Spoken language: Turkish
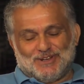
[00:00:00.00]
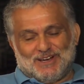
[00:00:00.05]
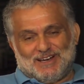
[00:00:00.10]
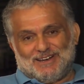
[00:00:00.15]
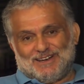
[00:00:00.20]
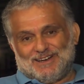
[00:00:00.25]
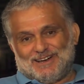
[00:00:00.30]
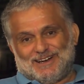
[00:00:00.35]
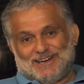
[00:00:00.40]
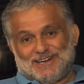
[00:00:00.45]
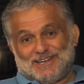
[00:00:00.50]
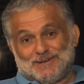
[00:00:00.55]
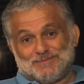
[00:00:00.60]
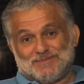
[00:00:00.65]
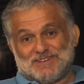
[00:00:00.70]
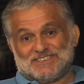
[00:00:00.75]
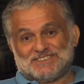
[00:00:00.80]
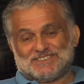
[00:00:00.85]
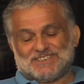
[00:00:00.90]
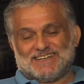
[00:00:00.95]
Bu da
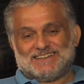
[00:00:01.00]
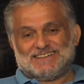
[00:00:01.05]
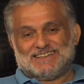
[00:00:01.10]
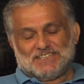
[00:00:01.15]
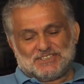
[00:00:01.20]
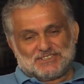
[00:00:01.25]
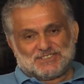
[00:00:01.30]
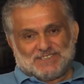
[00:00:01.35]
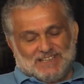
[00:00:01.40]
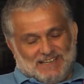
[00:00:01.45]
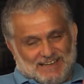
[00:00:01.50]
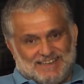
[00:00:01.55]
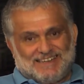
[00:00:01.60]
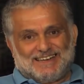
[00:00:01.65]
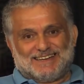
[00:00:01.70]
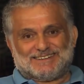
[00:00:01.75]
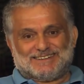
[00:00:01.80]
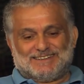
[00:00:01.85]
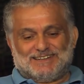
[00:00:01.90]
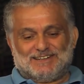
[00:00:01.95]
ayrı bir şey. Linç
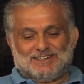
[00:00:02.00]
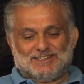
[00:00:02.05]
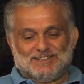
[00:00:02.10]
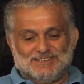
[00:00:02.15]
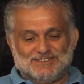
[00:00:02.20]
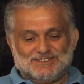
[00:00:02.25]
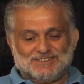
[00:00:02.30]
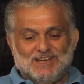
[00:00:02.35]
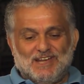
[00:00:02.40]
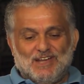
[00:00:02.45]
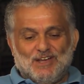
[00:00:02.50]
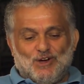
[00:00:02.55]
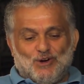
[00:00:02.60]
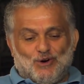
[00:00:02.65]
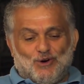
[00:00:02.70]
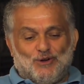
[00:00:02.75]
hakikaten linç.